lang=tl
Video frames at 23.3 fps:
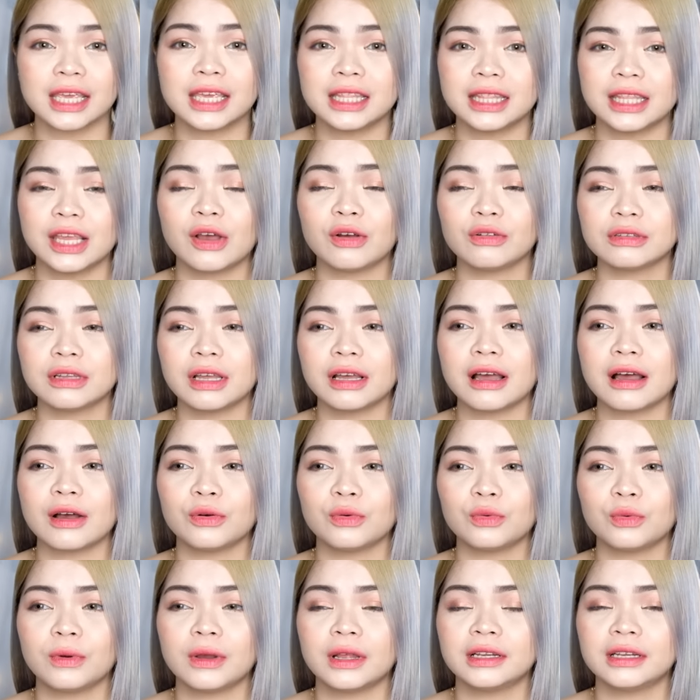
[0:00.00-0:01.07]
hindi ako
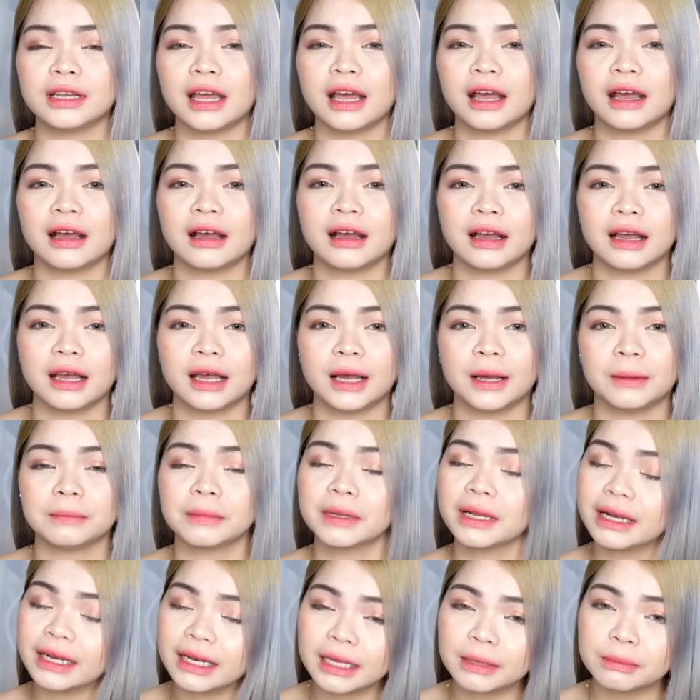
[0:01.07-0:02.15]
nakakuha ng um,
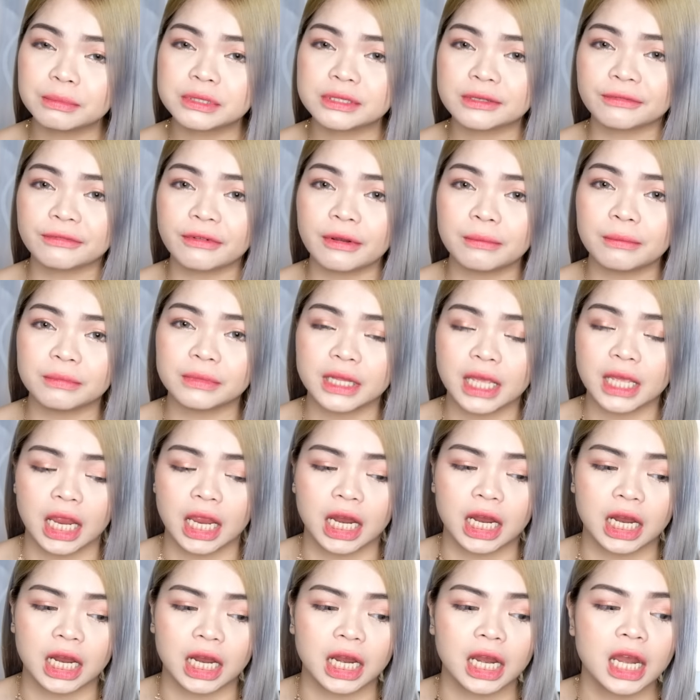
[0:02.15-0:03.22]
clips from
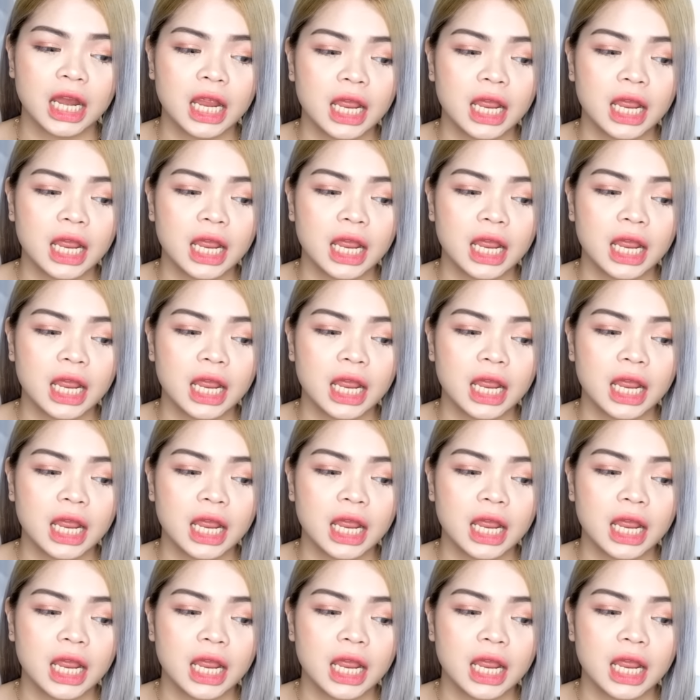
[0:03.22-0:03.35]
there.